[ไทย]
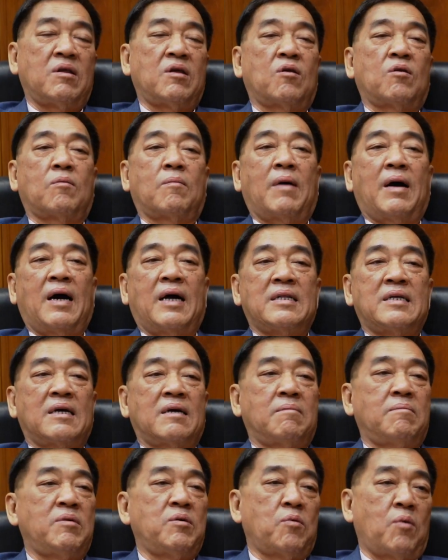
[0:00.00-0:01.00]
ที่ลงมา ทั้ง
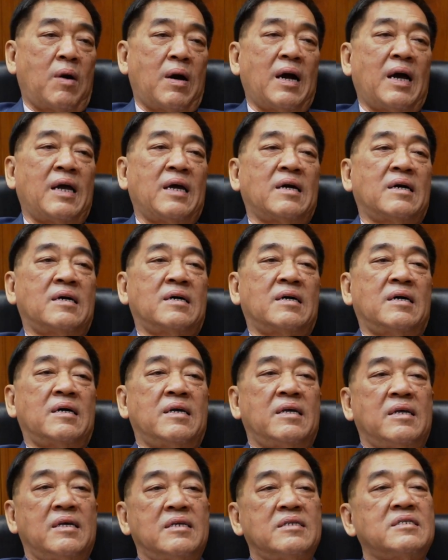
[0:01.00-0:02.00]
BOI เอ่ย
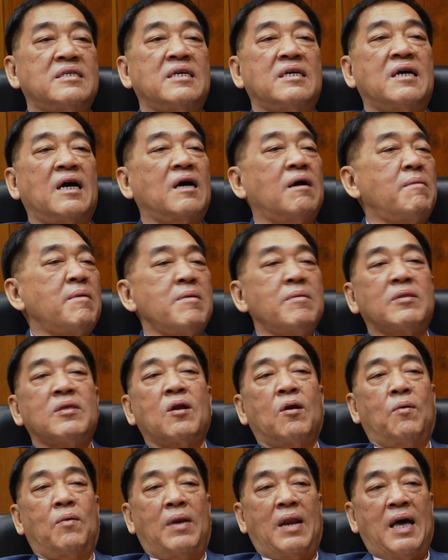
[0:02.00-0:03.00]
EC ก็มีมาต
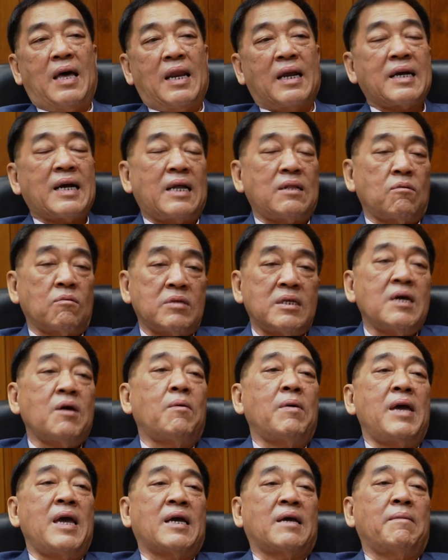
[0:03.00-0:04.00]
ลอดเวลา แล้วการท่องเที่ยว
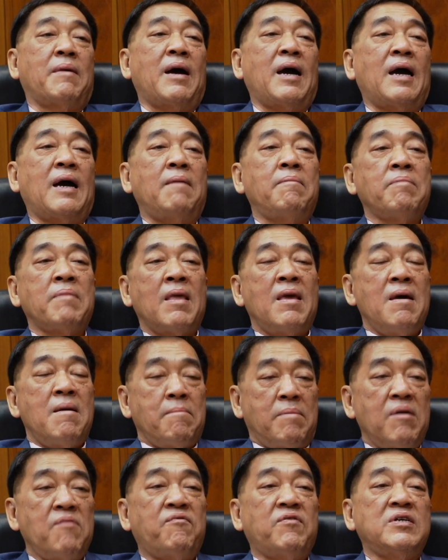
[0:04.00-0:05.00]
เองใช่ไหมฮะ
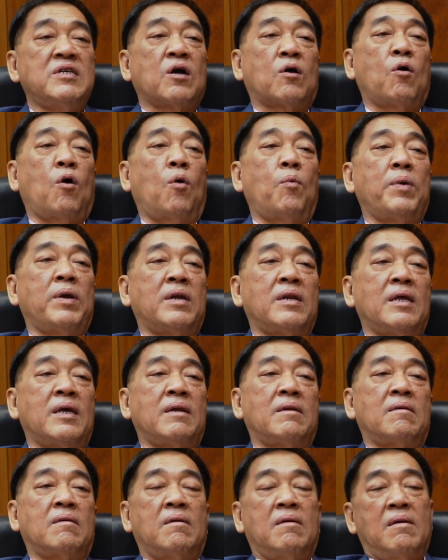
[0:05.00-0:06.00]
เพิ่งฟื้นจากโควิดนี่
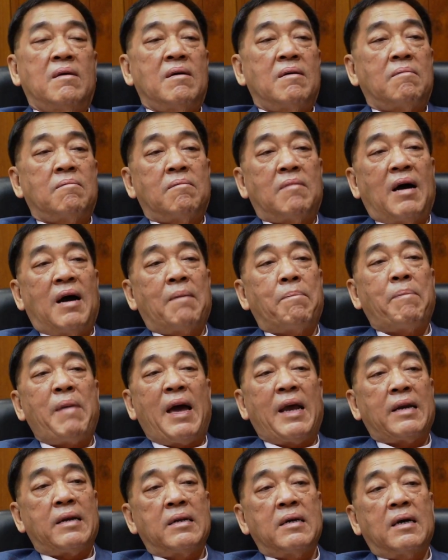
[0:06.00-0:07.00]
มา
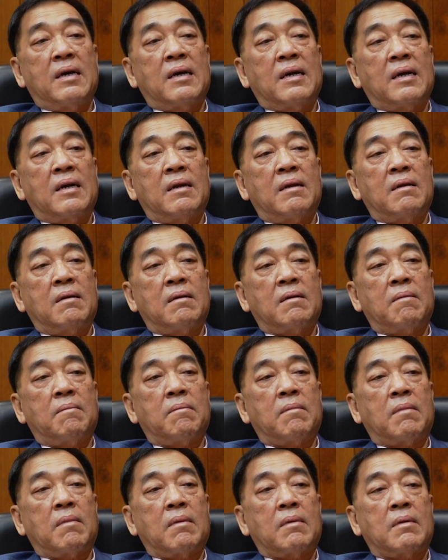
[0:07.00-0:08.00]
8 เดือน
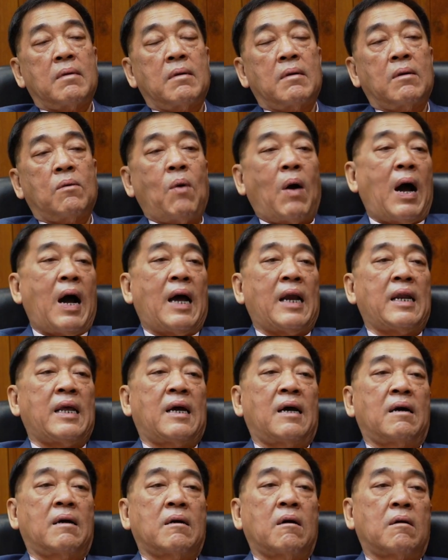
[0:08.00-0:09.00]
กว่าเนี่
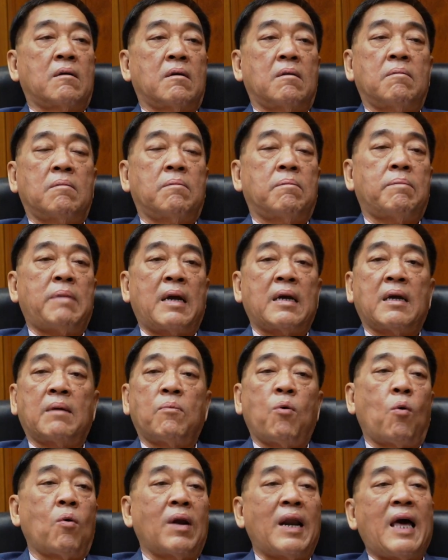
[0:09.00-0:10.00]
ยก็ไปเกือ
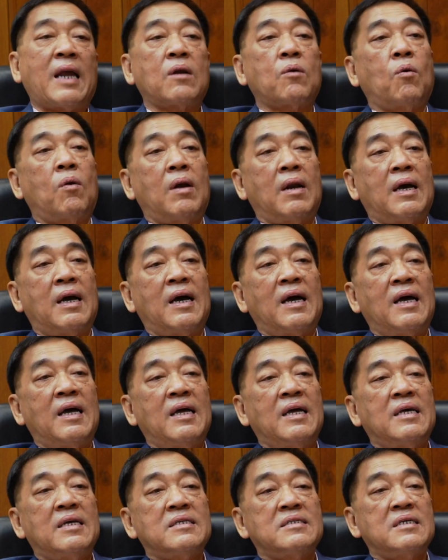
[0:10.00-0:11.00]
บ6 ล้านคนแล้ว
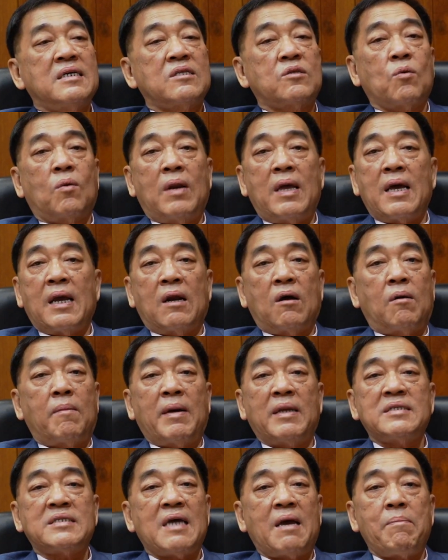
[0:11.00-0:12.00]
ซึ่งตัวเลขเราก็
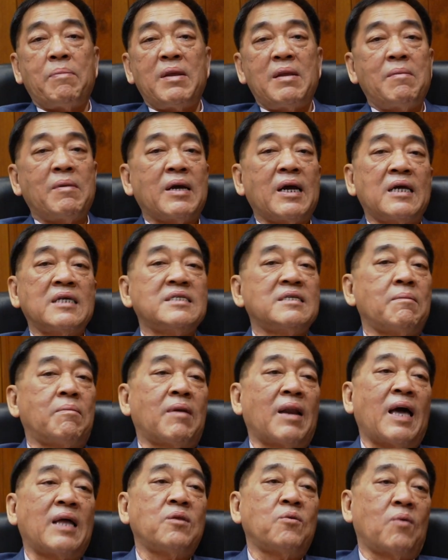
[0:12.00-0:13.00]
มั่นใจปีนี้มันเกิน
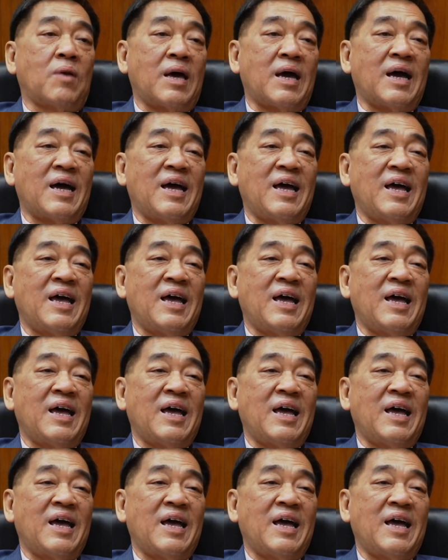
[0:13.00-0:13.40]
10 ล้านอยู่แล้ว